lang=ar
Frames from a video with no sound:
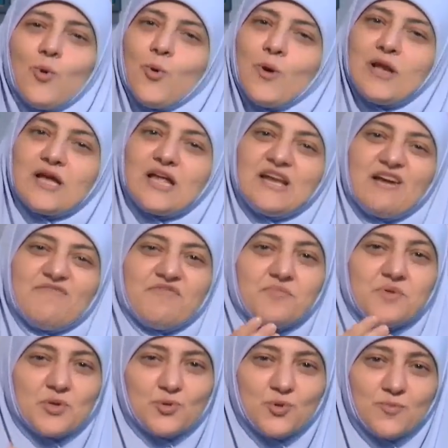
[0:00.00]
وهو اللي كان كافي
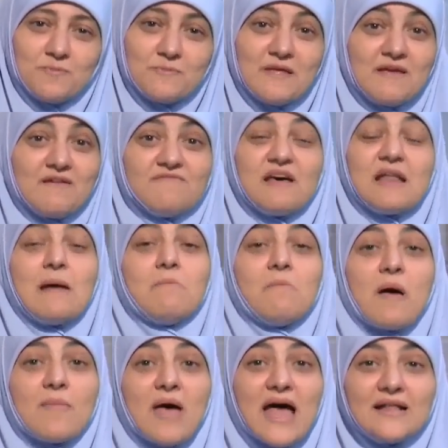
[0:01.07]
بيوتهم
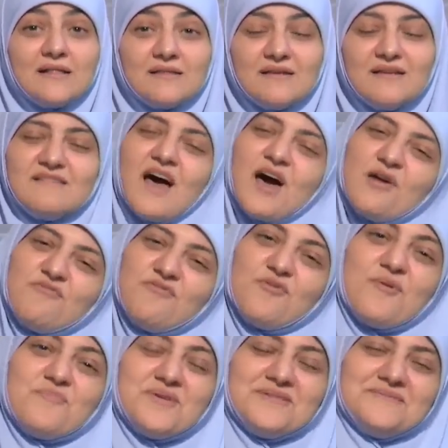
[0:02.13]
فلما مات اتعرف
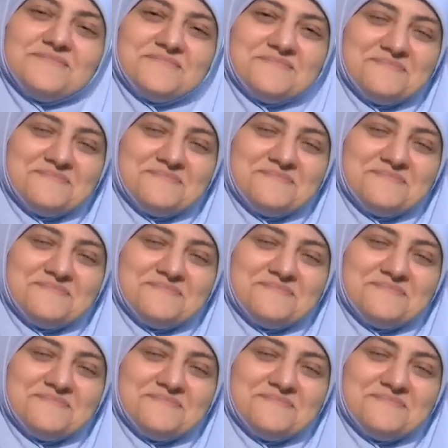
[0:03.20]
هو مين